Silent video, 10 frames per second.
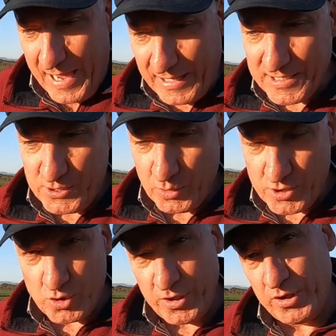è la
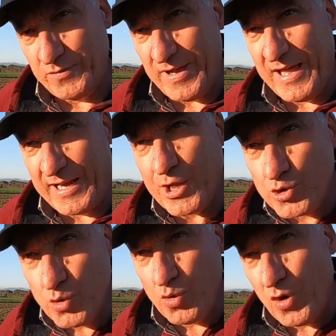situazione dove
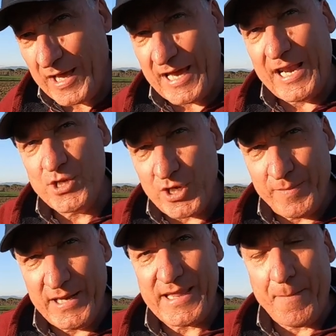raggiungo la
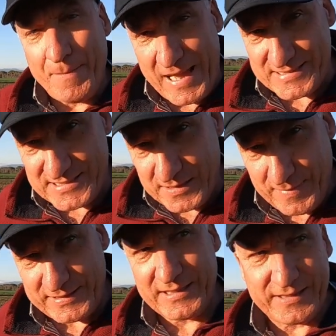galleggiabilità
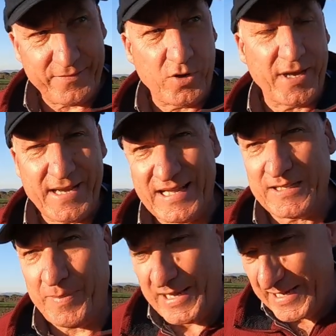massima, tant'è vero che è
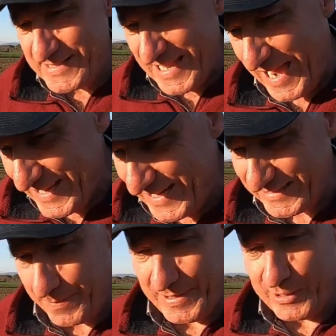nata per le risaie, è
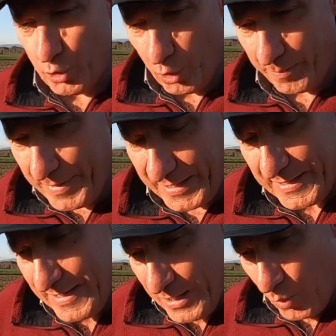nata per le torbe
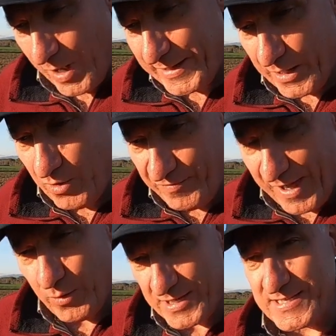qualche anno
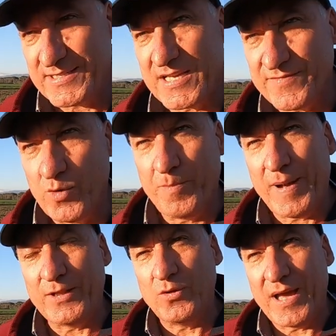fa, ora si sta
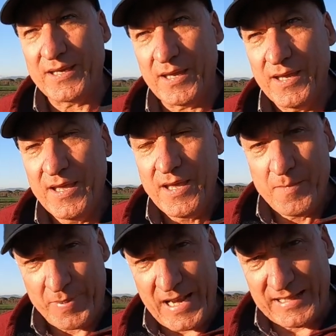sviluppando anche
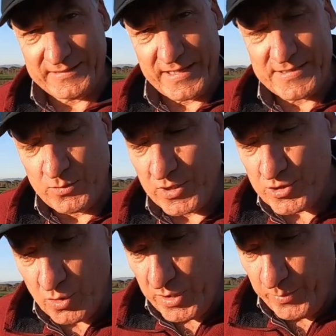per altre
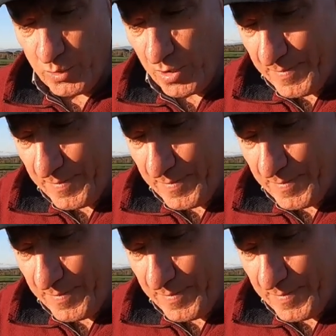situazioni più